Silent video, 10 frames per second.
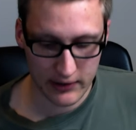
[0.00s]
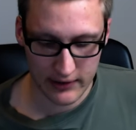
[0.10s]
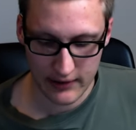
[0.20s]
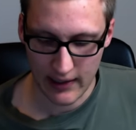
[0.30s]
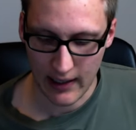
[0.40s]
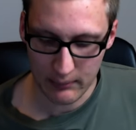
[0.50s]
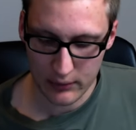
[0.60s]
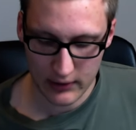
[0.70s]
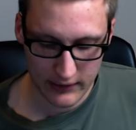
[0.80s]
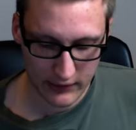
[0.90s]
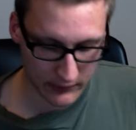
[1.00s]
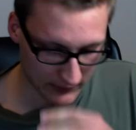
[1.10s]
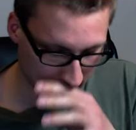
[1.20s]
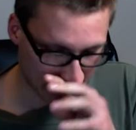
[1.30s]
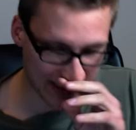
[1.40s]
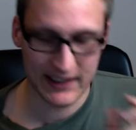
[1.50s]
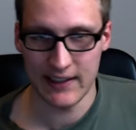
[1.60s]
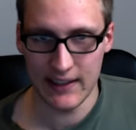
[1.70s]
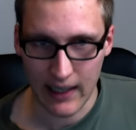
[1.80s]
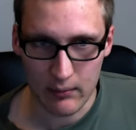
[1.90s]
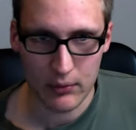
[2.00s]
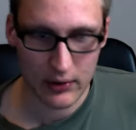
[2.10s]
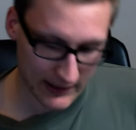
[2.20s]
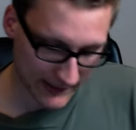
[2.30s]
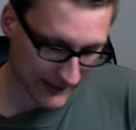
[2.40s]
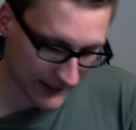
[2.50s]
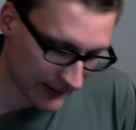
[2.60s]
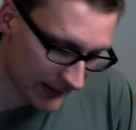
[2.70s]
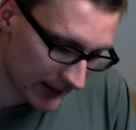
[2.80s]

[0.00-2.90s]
äh, äh, Hamburgersoße, weil ich nie Hamburger esse.